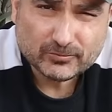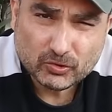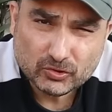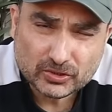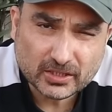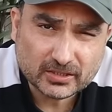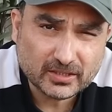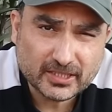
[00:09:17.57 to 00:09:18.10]
वो
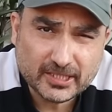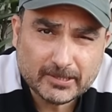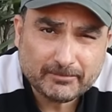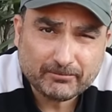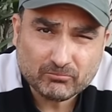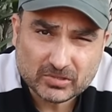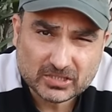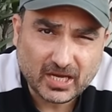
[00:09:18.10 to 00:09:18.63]
दरदरे
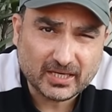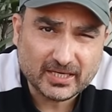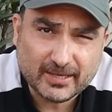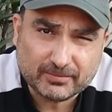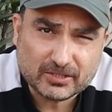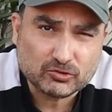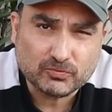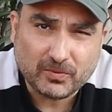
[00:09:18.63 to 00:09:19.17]
मसाले
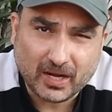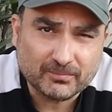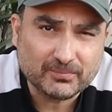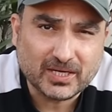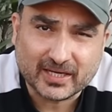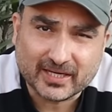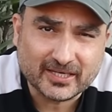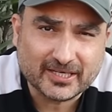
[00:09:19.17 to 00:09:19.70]
आपकी ज़ुबान
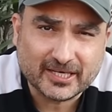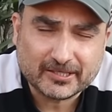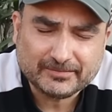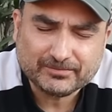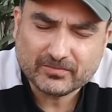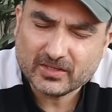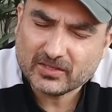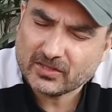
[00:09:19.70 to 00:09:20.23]
पे आ रहे हैं ना यार
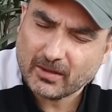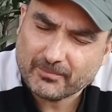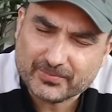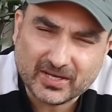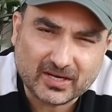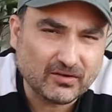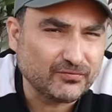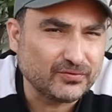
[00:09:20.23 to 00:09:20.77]
इतना
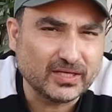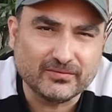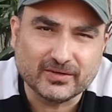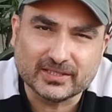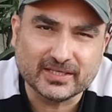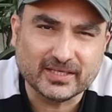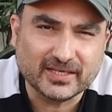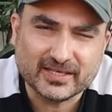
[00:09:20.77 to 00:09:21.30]
प्यारा
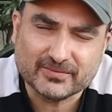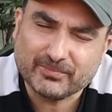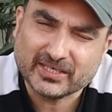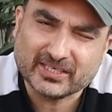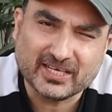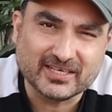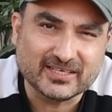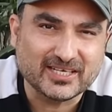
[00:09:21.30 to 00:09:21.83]
फ्लेवर दे रहे हैं
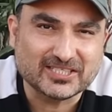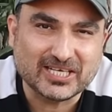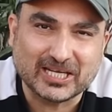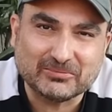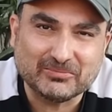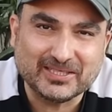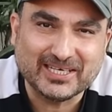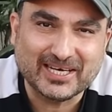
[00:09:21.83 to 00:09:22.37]
भाई किंग के
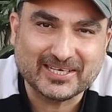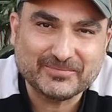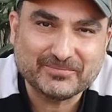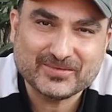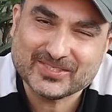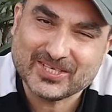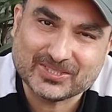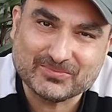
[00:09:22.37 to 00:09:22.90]
साथ में यार
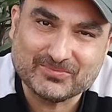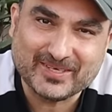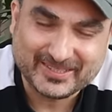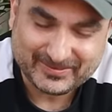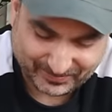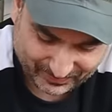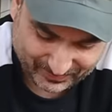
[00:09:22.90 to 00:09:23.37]
सच में